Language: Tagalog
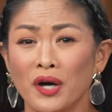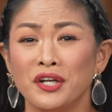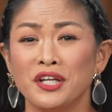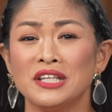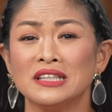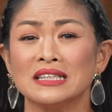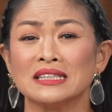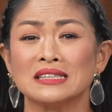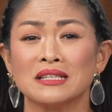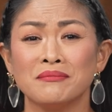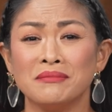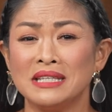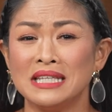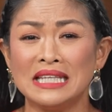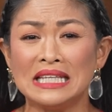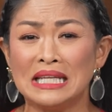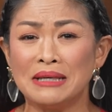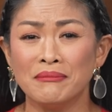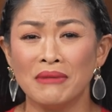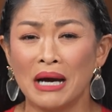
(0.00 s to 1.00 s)
ano yung
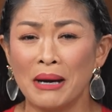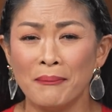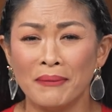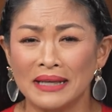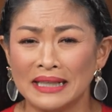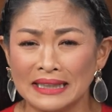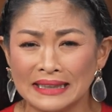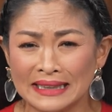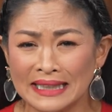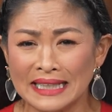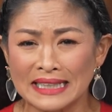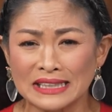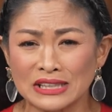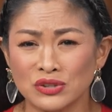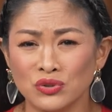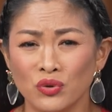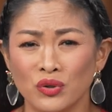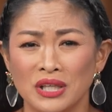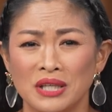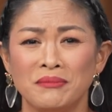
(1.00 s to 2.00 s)
sasabihin ng mga marites
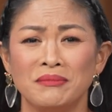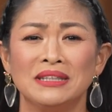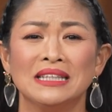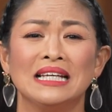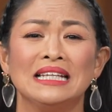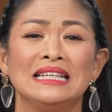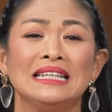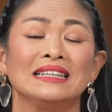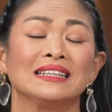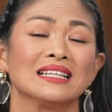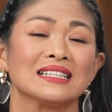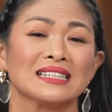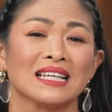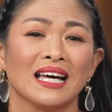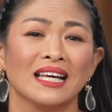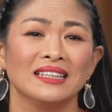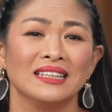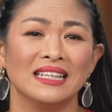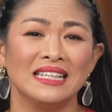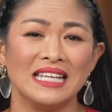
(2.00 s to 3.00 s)
noong ibinalita sa
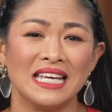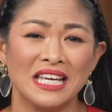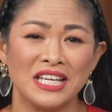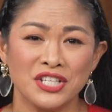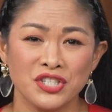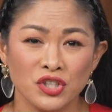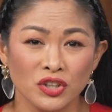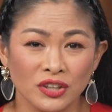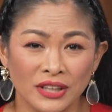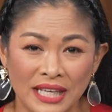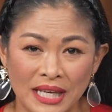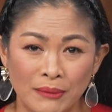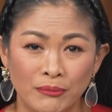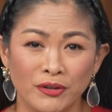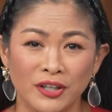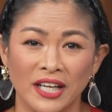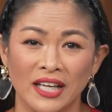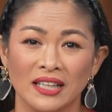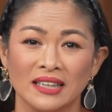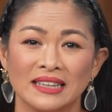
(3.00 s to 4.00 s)
kanya ni Angel
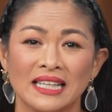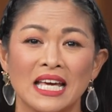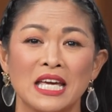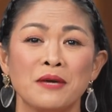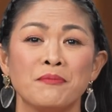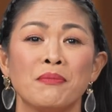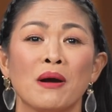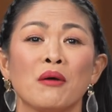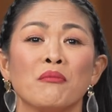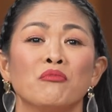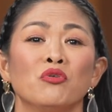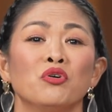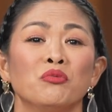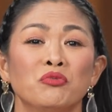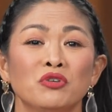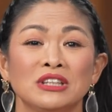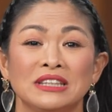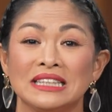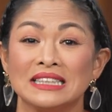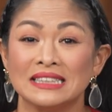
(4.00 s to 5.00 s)
Gabriel na
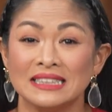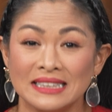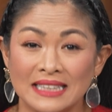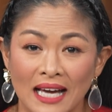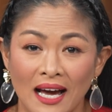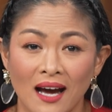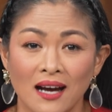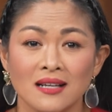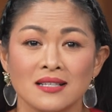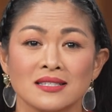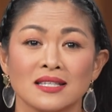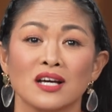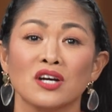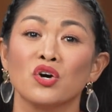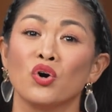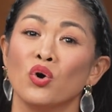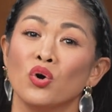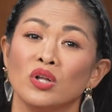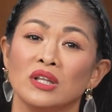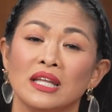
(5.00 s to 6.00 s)
ipagbubuntis niya ang
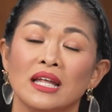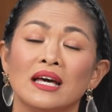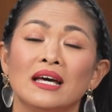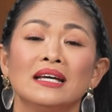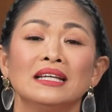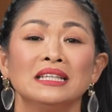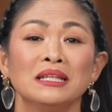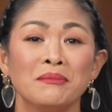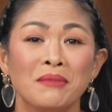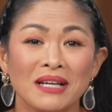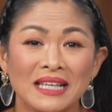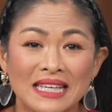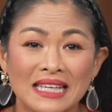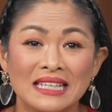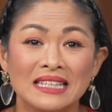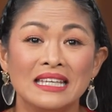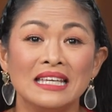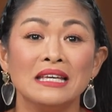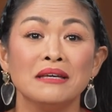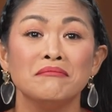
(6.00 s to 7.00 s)
sanggol na
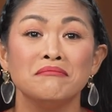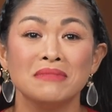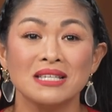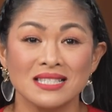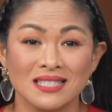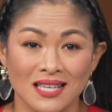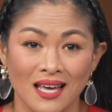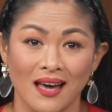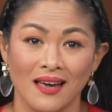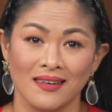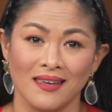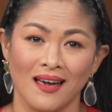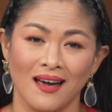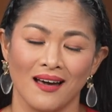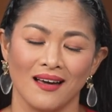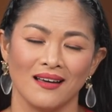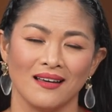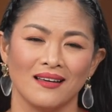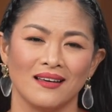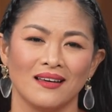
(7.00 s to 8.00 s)
magiging Messiah.
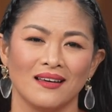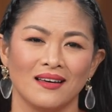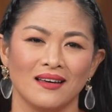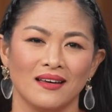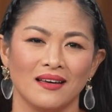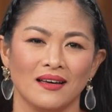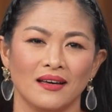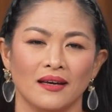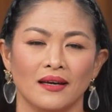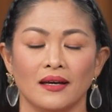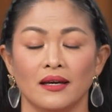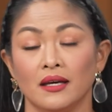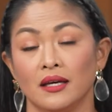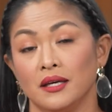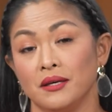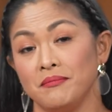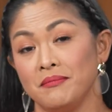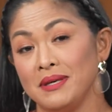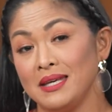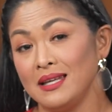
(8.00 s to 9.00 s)

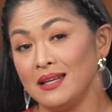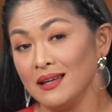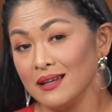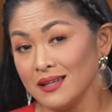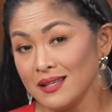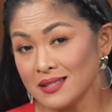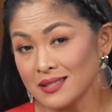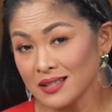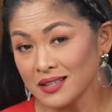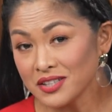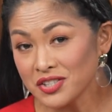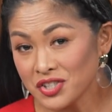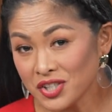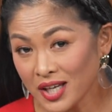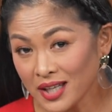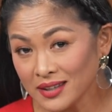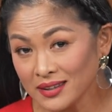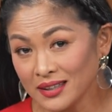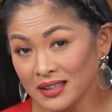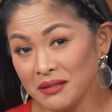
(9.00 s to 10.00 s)
Bilang isang
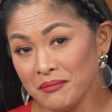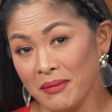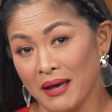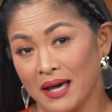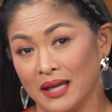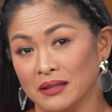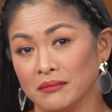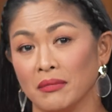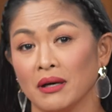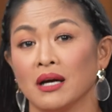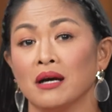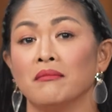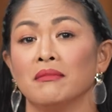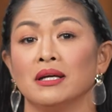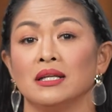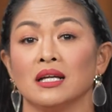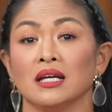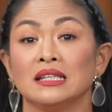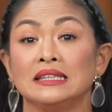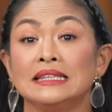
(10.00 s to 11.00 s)
gentleman,
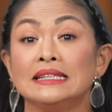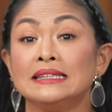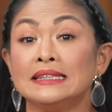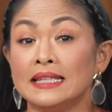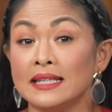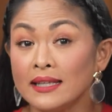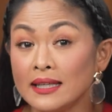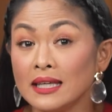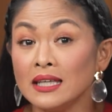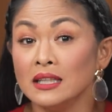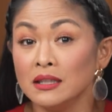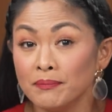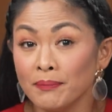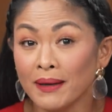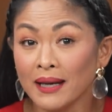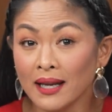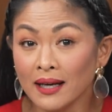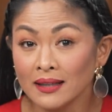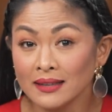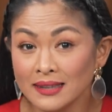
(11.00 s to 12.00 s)
bagaman nagsisink in
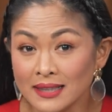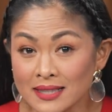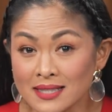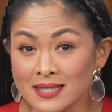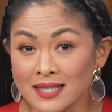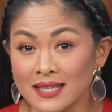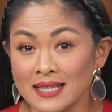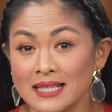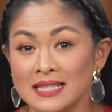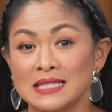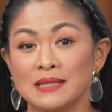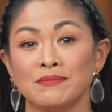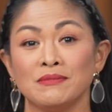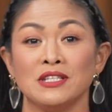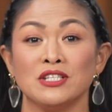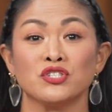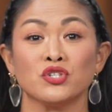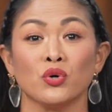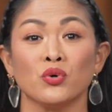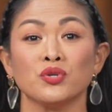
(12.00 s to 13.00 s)
pa lang din sa isip
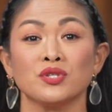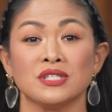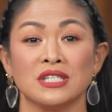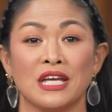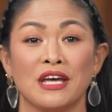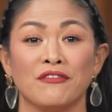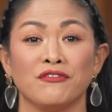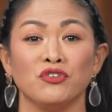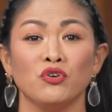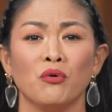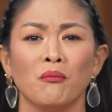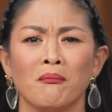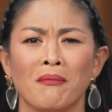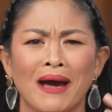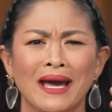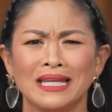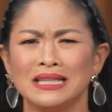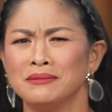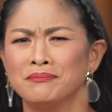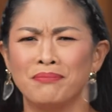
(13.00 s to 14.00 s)
ni Joseph yung
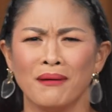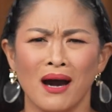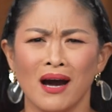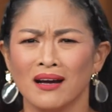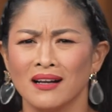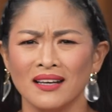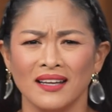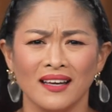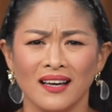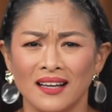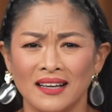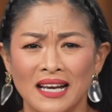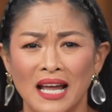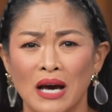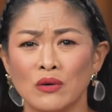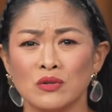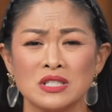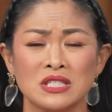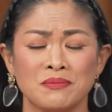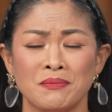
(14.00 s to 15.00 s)
mind-boggling
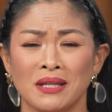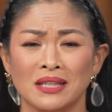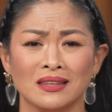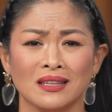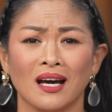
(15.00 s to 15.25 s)
announcement